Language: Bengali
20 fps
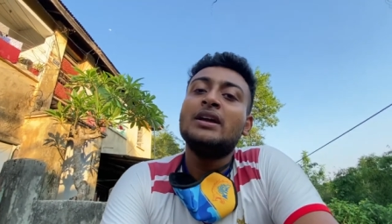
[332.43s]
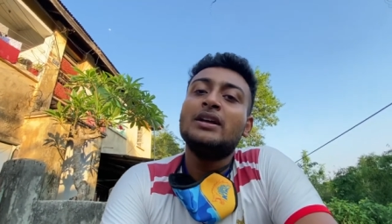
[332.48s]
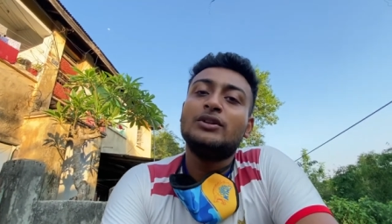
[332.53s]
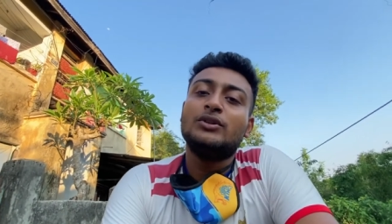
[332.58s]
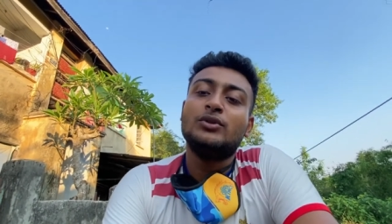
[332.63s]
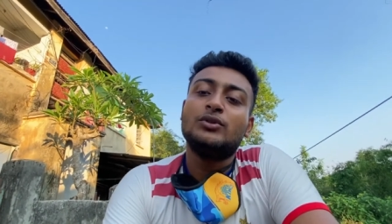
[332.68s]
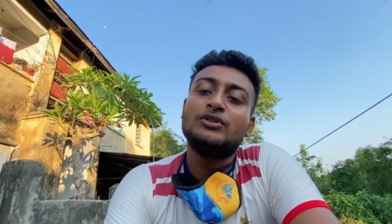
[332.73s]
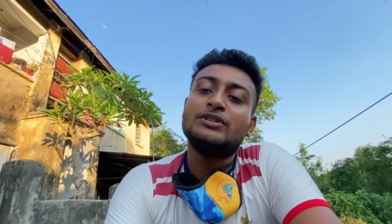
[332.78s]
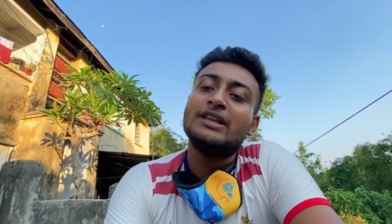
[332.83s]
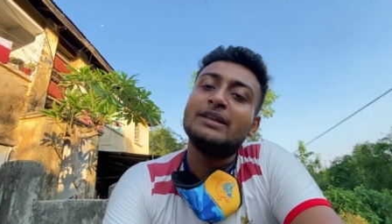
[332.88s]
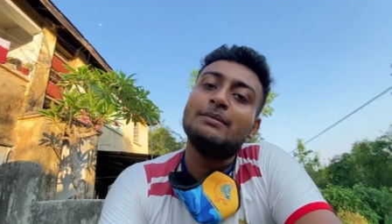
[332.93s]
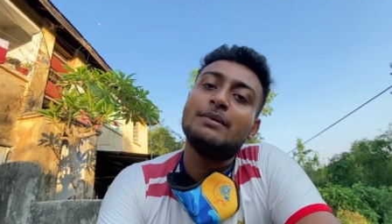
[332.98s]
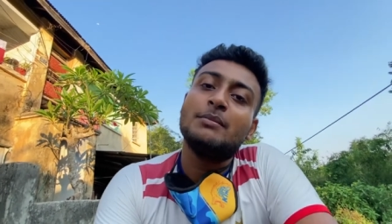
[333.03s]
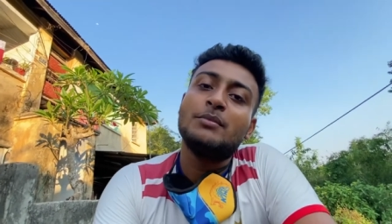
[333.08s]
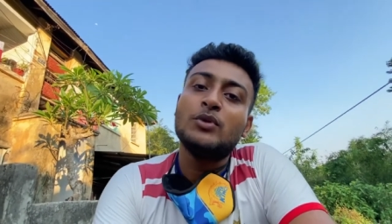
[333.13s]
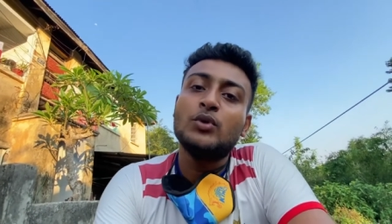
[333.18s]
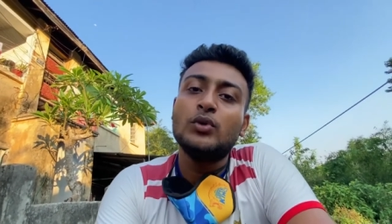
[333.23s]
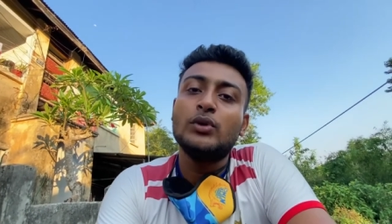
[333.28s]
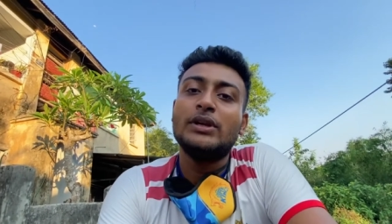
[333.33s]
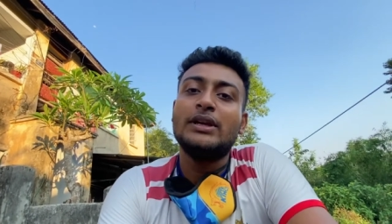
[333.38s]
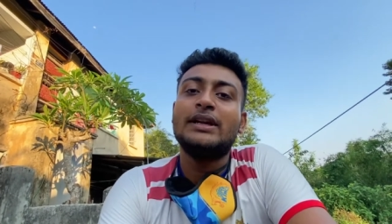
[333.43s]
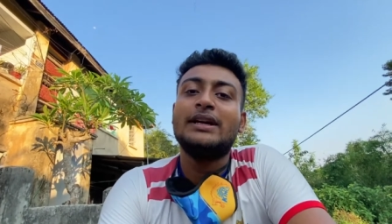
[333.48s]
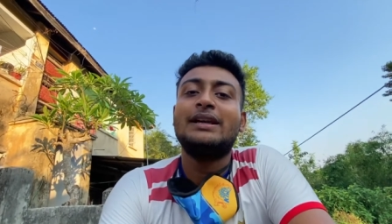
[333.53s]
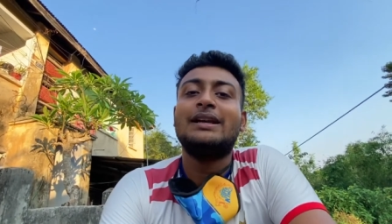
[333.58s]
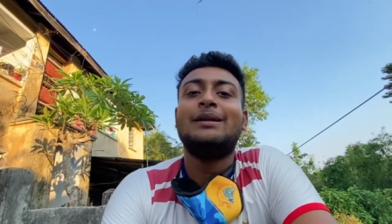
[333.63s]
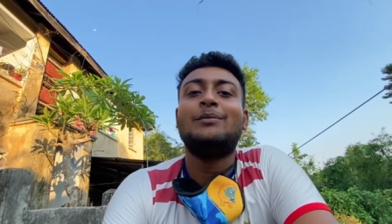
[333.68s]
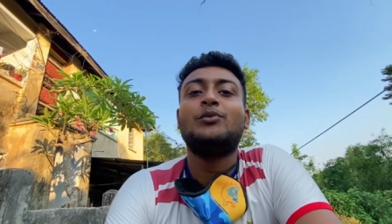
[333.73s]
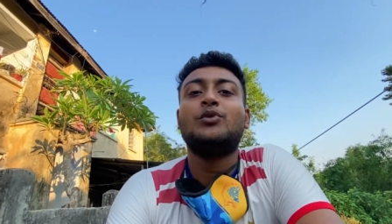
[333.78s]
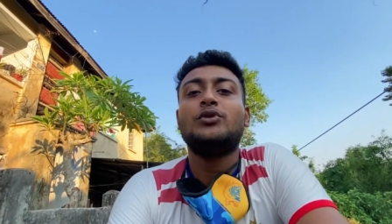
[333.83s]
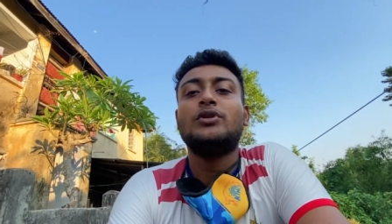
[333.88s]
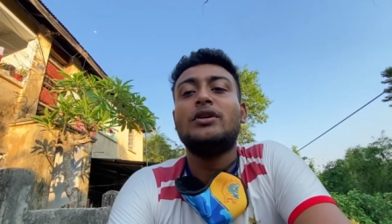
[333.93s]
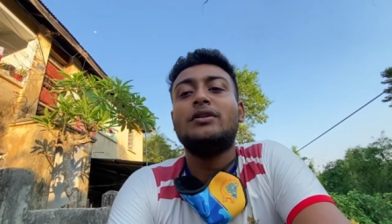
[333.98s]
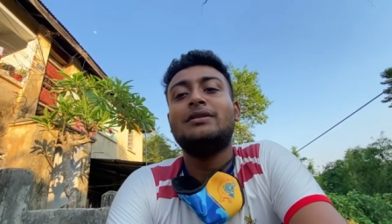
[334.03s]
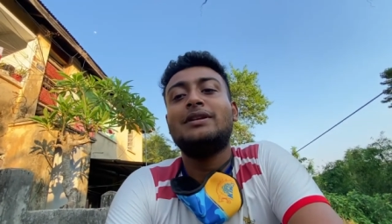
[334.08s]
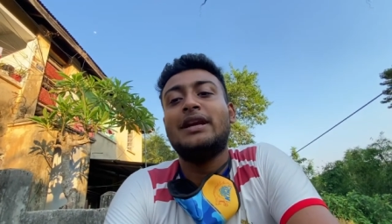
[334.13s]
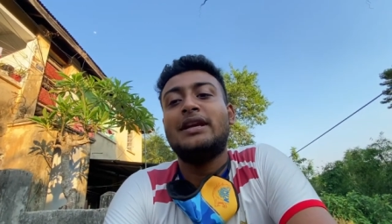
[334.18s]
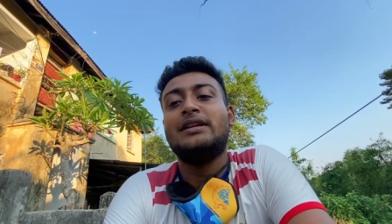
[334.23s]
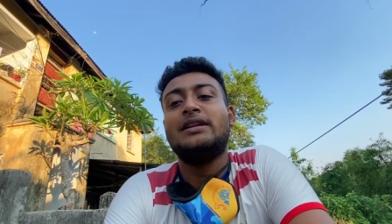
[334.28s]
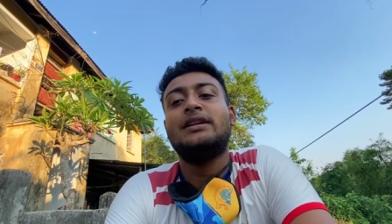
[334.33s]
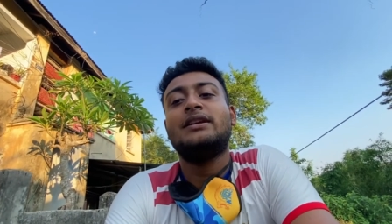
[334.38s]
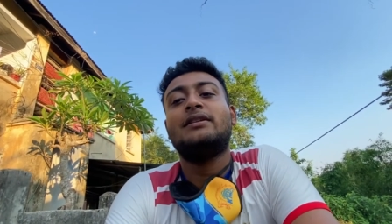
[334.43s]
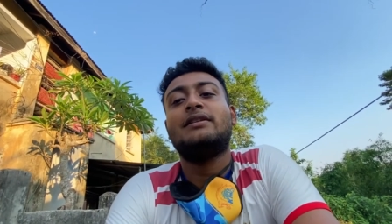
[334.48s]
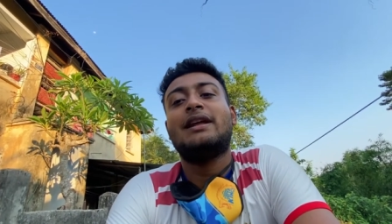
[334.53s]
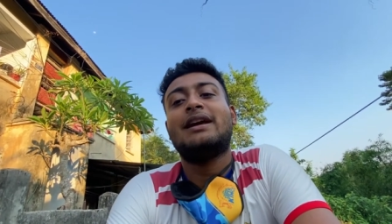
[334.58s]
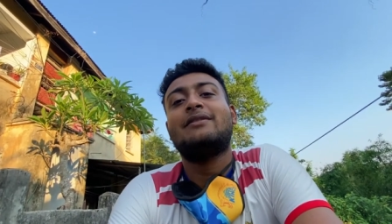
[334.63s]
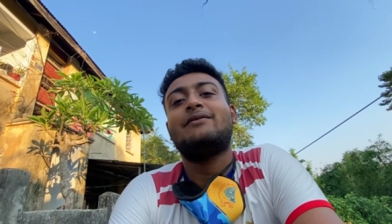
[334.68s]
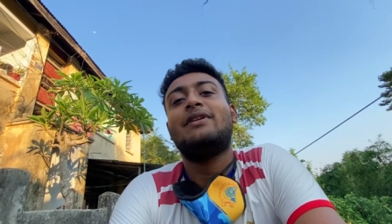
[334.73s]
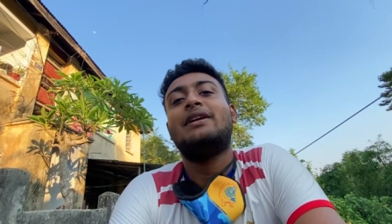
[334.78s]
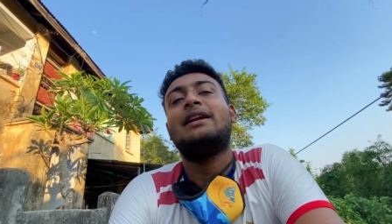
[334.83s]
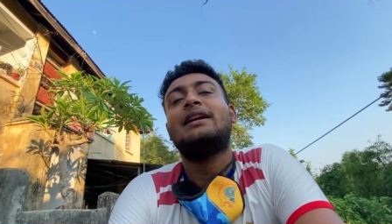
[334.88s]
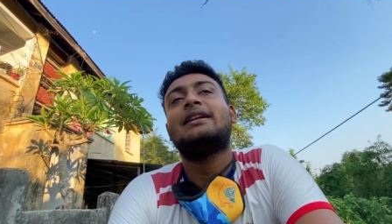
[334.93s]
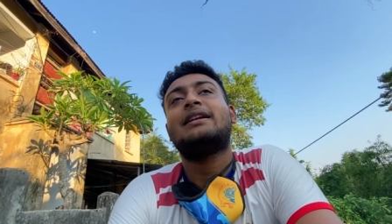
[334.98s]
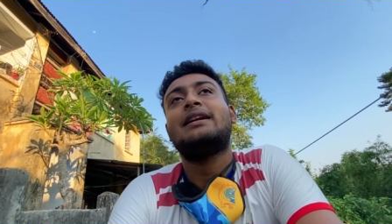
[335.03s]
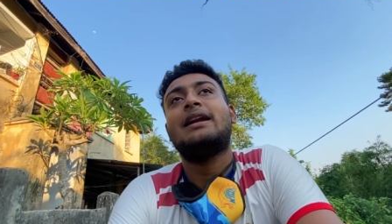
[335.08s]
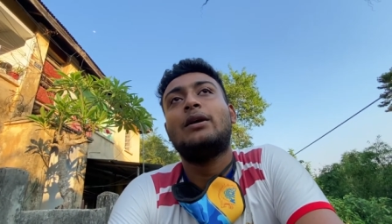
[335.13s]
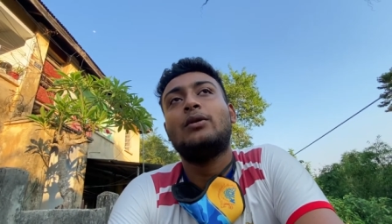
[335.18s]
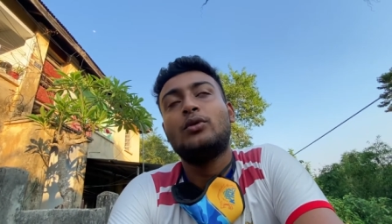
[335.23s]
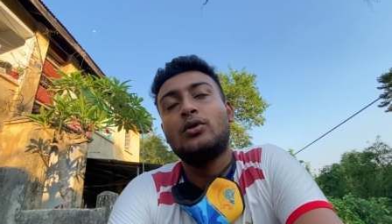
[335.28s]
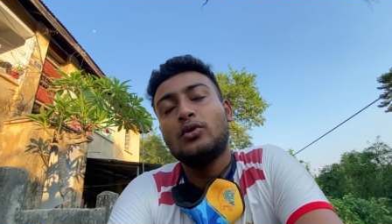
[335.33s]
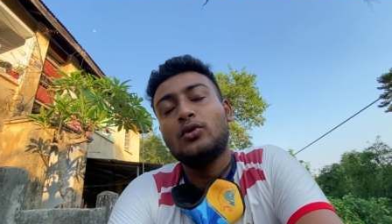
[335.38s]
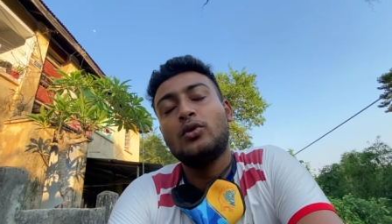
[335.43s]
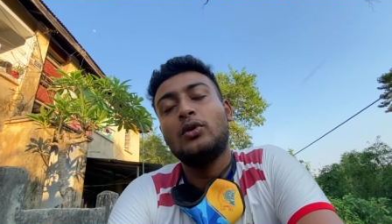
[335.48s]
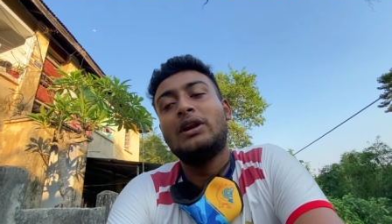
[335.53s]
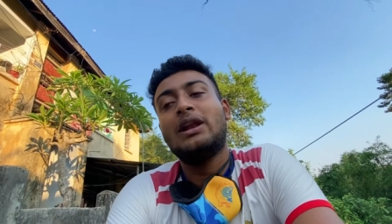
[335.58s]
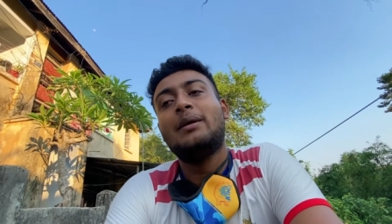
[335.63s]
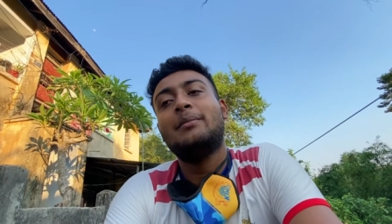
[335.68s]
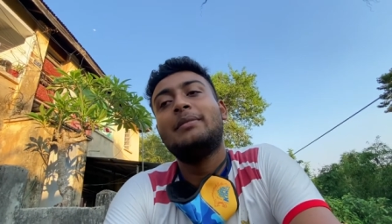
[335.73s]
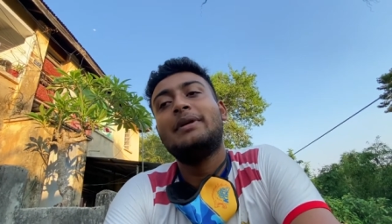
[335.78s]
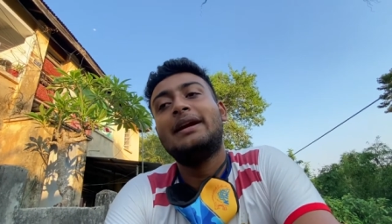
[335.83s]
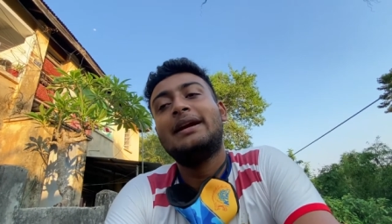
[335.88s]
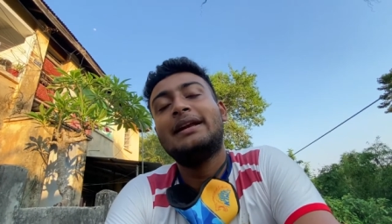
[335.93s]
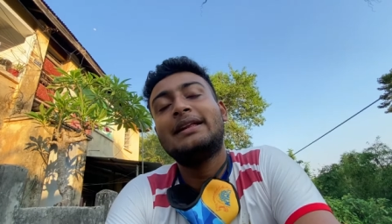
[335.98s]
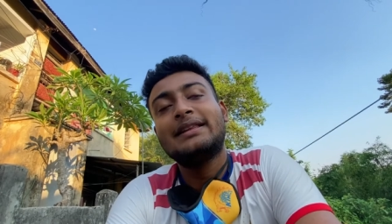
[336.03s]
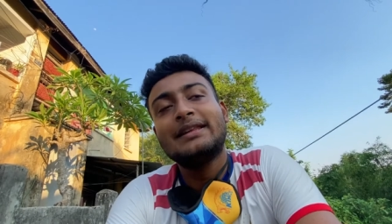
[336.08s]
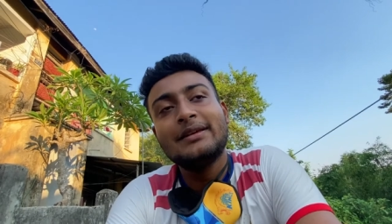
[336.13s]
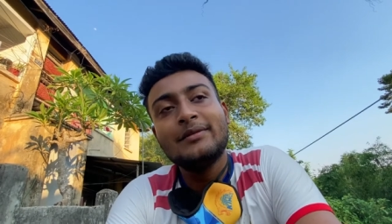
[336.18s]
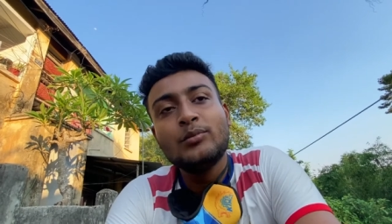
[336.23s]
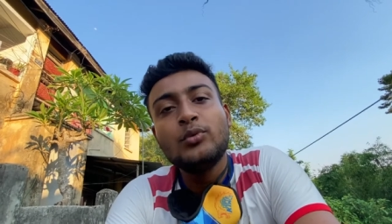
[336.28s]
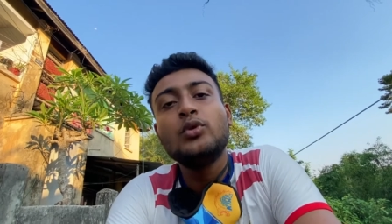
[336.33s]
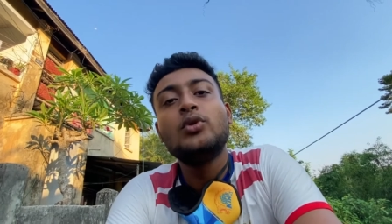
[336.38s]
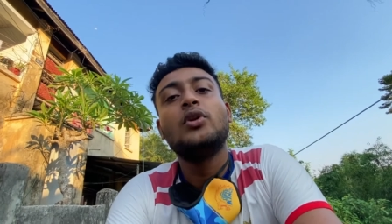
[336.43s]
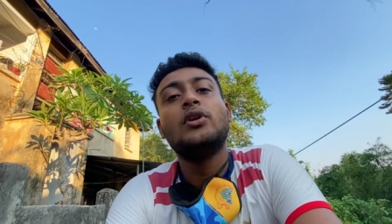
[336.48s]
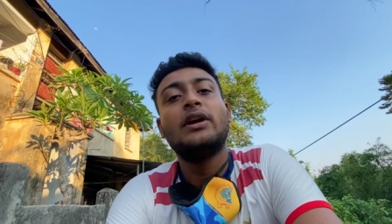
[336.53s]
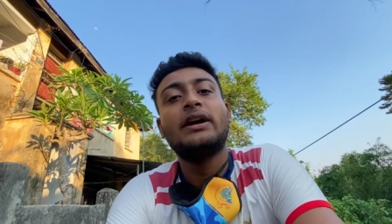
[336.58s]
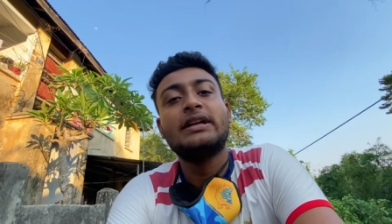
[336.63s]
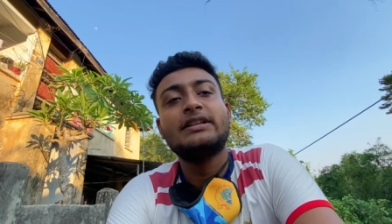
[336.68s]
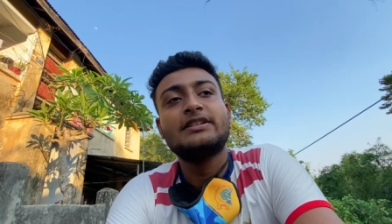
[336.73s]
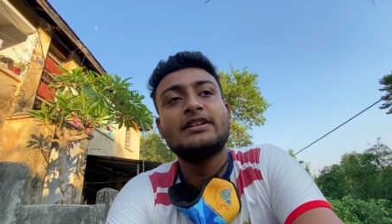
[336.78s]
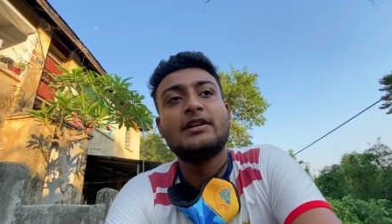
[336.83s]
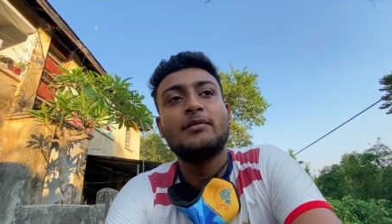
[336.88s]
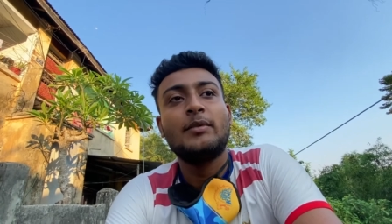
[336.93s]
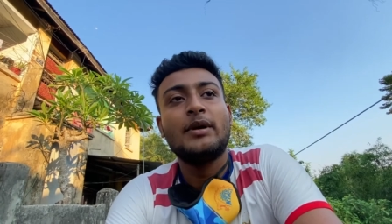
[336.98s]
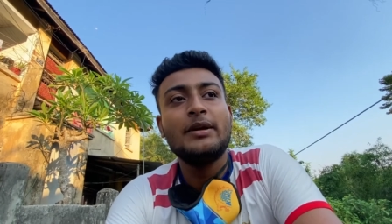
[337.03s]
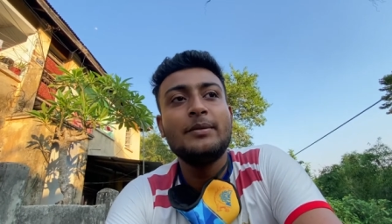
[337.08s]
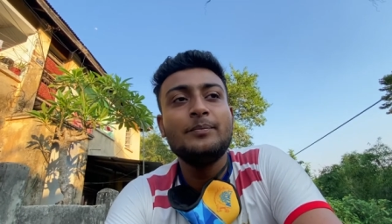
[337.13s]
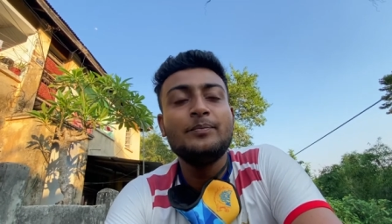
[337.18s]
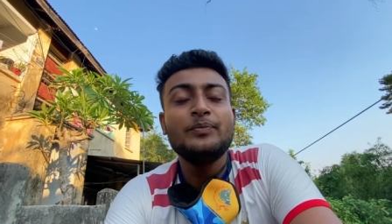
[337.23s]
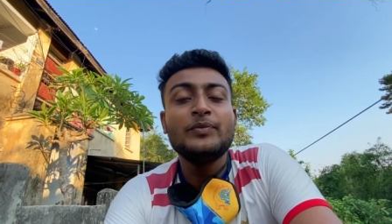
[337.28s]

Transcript: তো সেম আমি গুগলে গেলাম টু থাউজেন্ড নাইনটিন ক্র্যাক ফাইল একটা ডাউনলোড করলাম এটাতেই ভুল হয়ে গেছে আমার